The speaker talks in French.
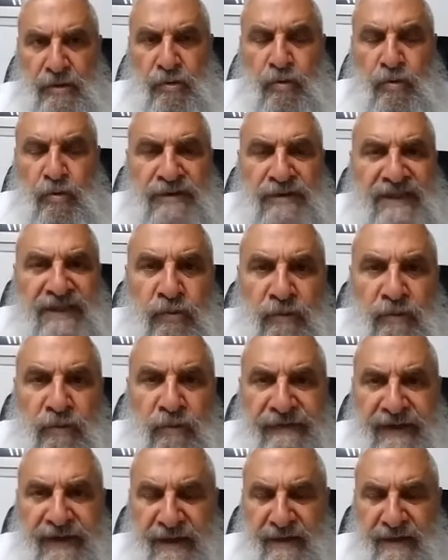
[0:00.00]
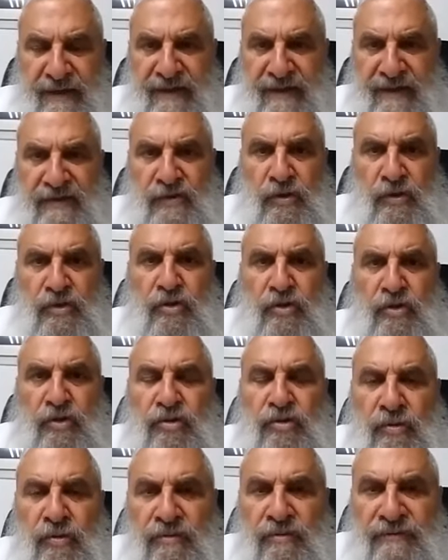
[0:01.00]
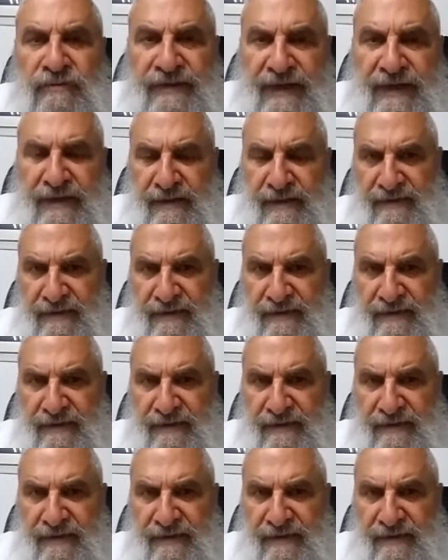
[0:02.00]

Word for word: Tout s'est ouvert, les cieux se sont ouverts.